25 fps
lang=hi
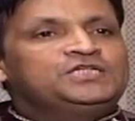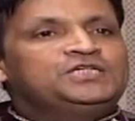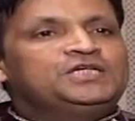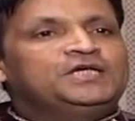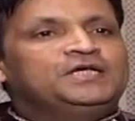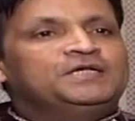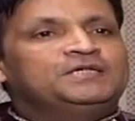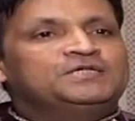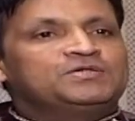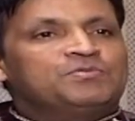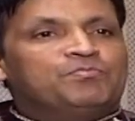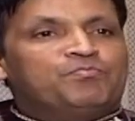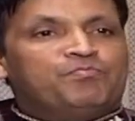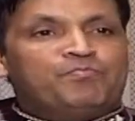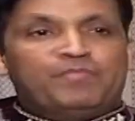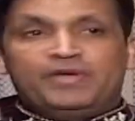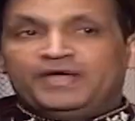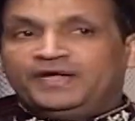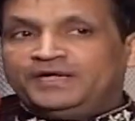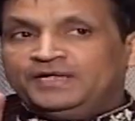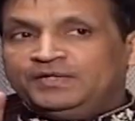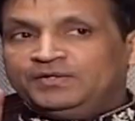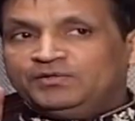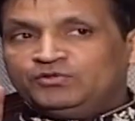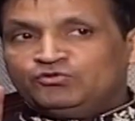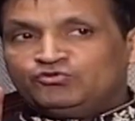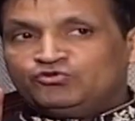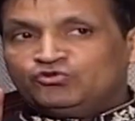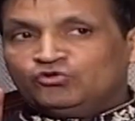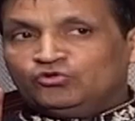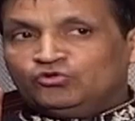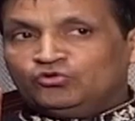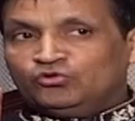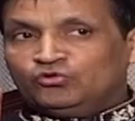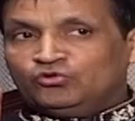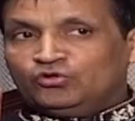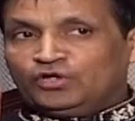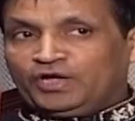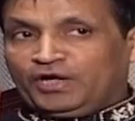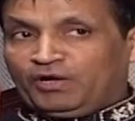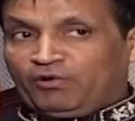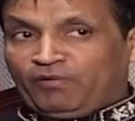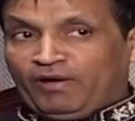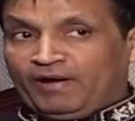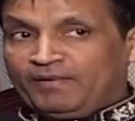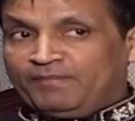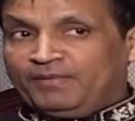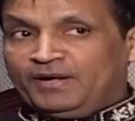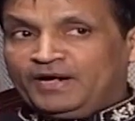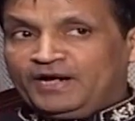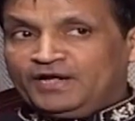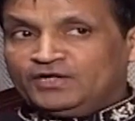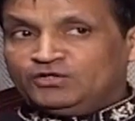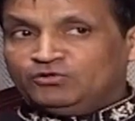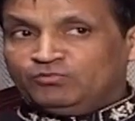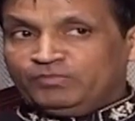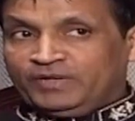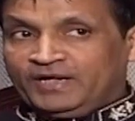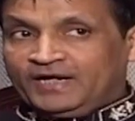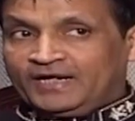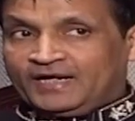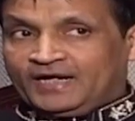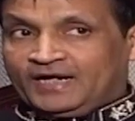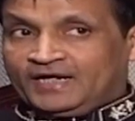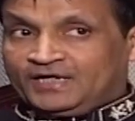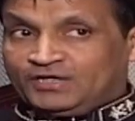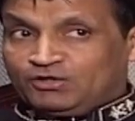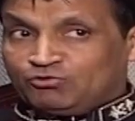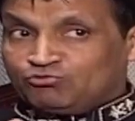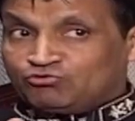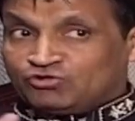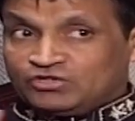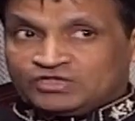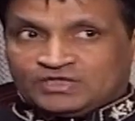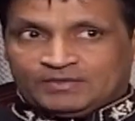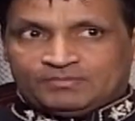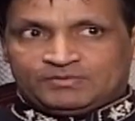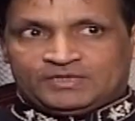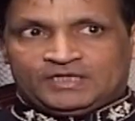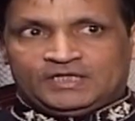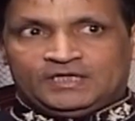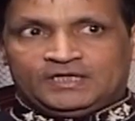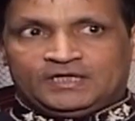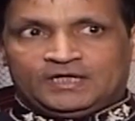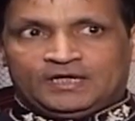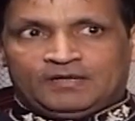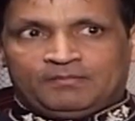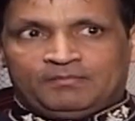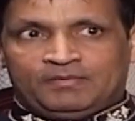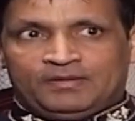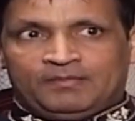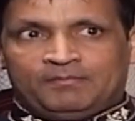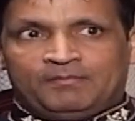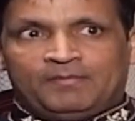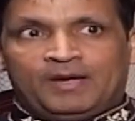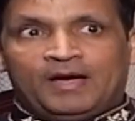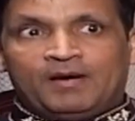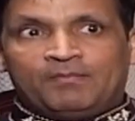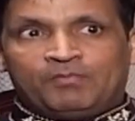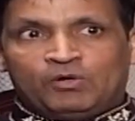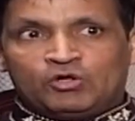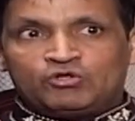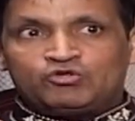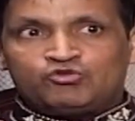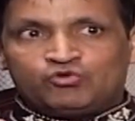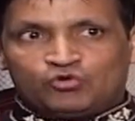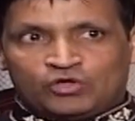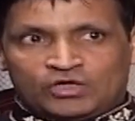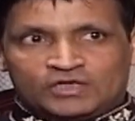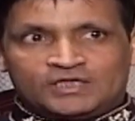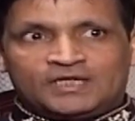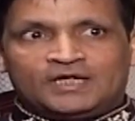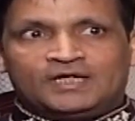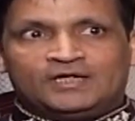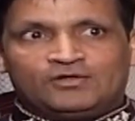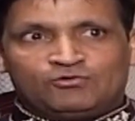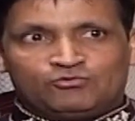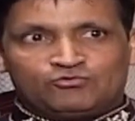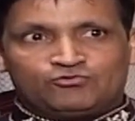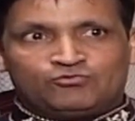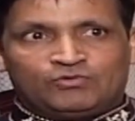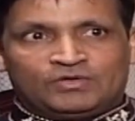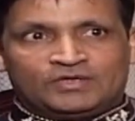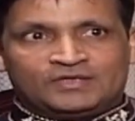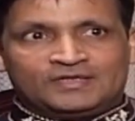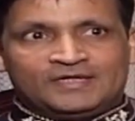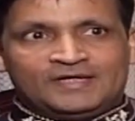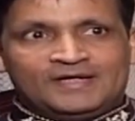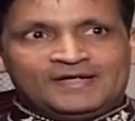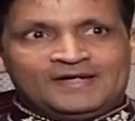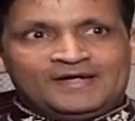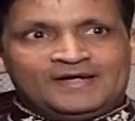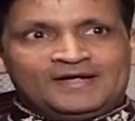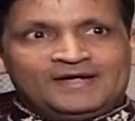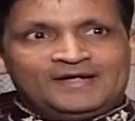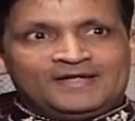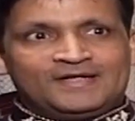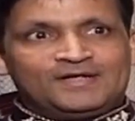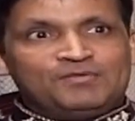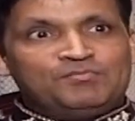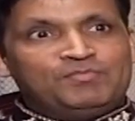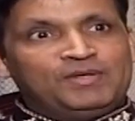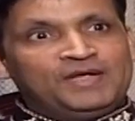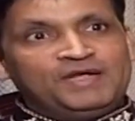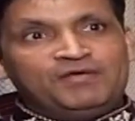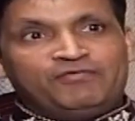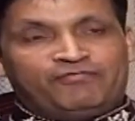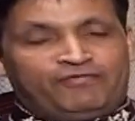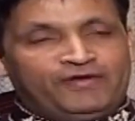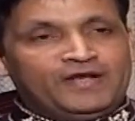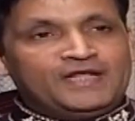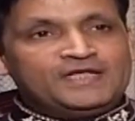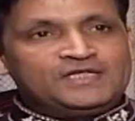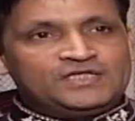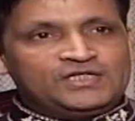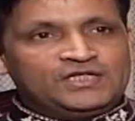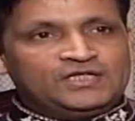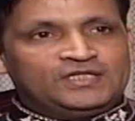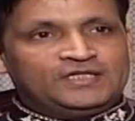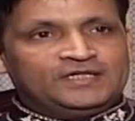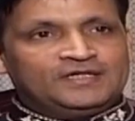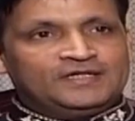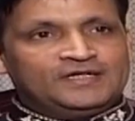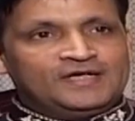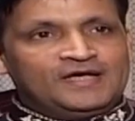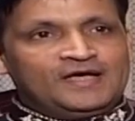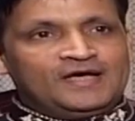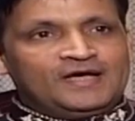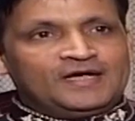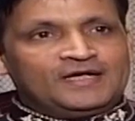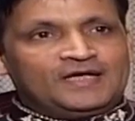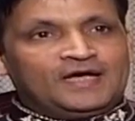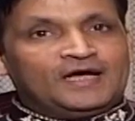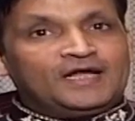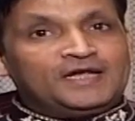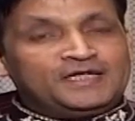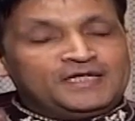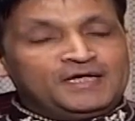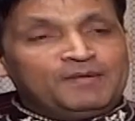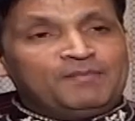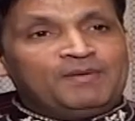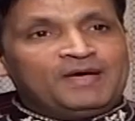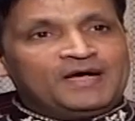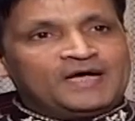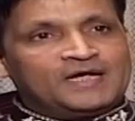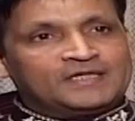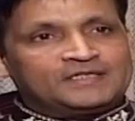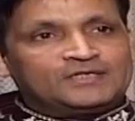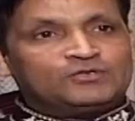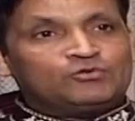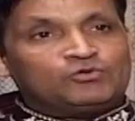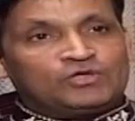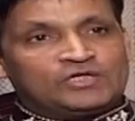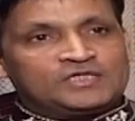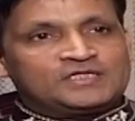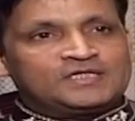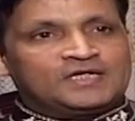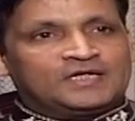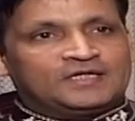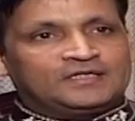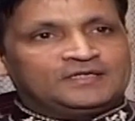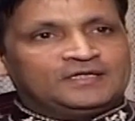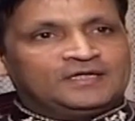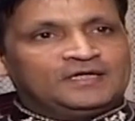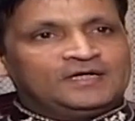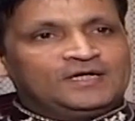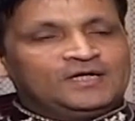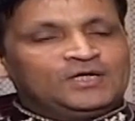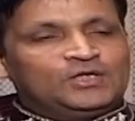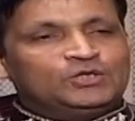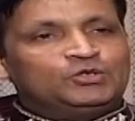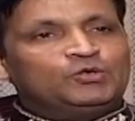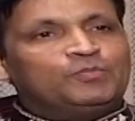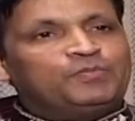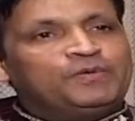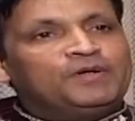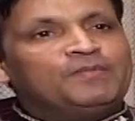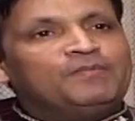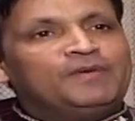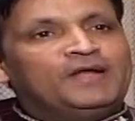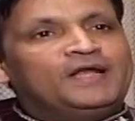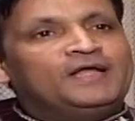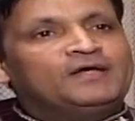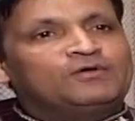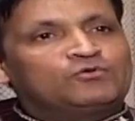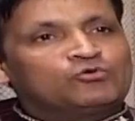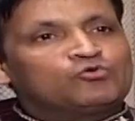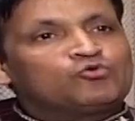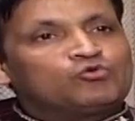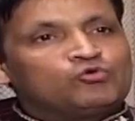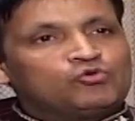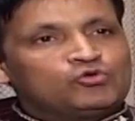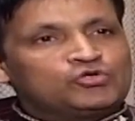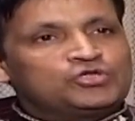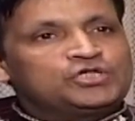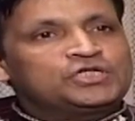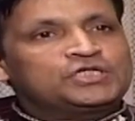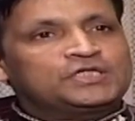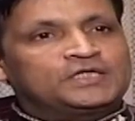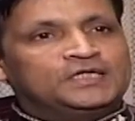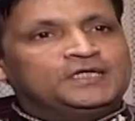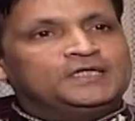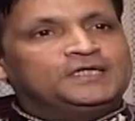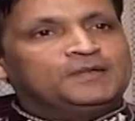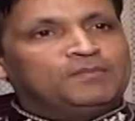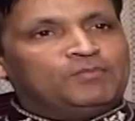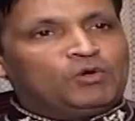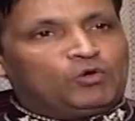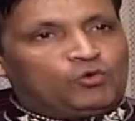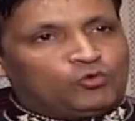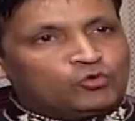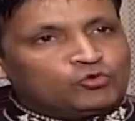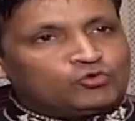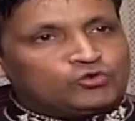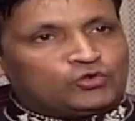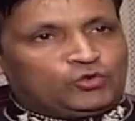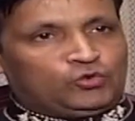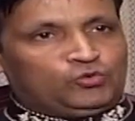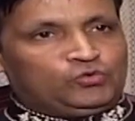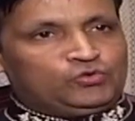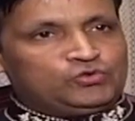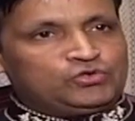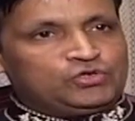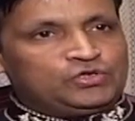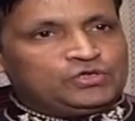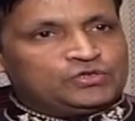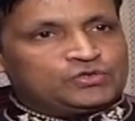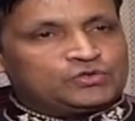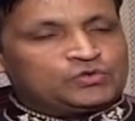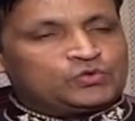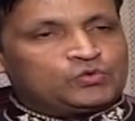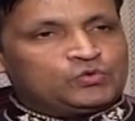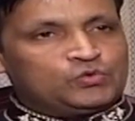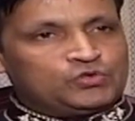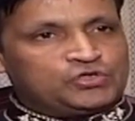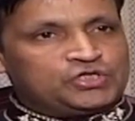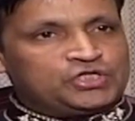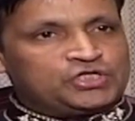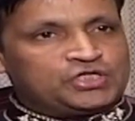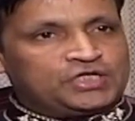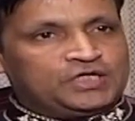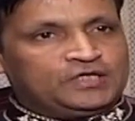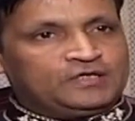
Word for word: ये मेरी जो रिक्वायरमेंट है जो मेरा करेक्टर उसके हिसाब से ही नहीं कर रहा मतलब मैं बहुत छोटा था लगे उस वक्त लेकिन मेरी फीलिंग्स ये थी कि अगर ये मैं करता तो कैसे करता तो फिर मैंने कोशिश करी कि मैं खुद करूँ इस कोशिश